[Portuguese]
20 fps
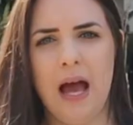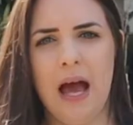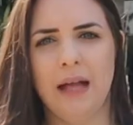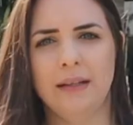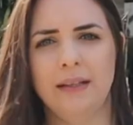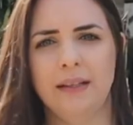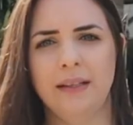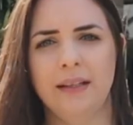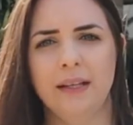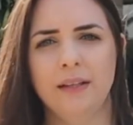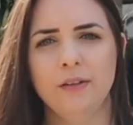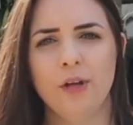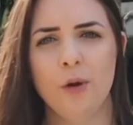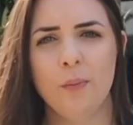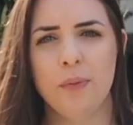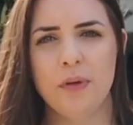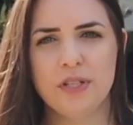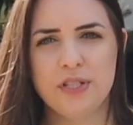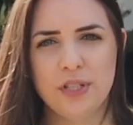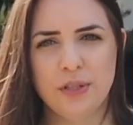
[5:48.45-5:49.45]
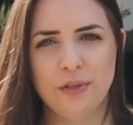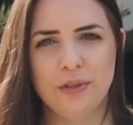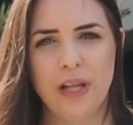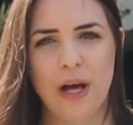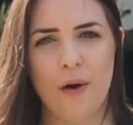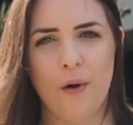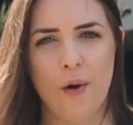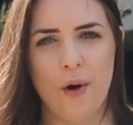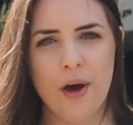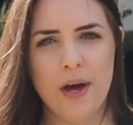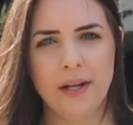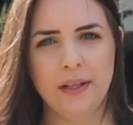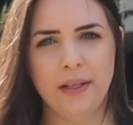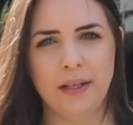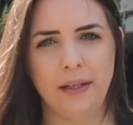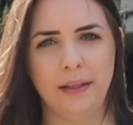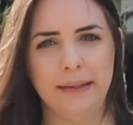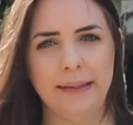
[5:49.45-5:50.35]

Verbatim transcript: Atendendo ao pedido da ordem,